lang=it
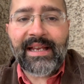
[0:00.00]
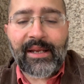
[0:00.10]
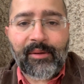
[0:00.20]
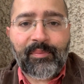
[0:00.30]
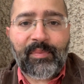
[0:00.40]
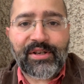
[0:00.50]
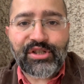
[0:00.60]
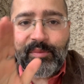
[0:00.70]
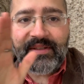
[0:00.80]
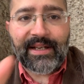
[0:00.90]
e
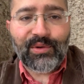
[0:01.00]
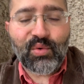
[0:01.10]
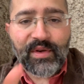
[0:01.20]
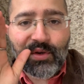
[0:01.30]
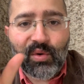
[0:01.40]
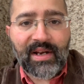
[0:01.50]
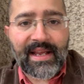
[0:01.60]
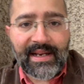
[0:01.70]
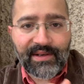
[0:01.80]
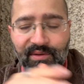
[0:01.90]
precipita lui con
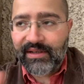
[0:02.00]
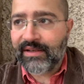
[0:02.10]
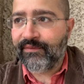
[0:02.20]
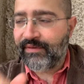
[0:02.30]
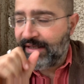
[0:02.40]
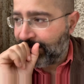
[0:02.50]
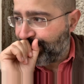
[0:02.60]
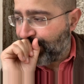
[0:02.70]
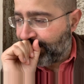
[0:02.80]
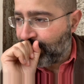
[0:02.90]
l'aereo e via
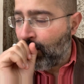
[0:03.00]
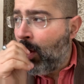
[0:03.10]
dicendo.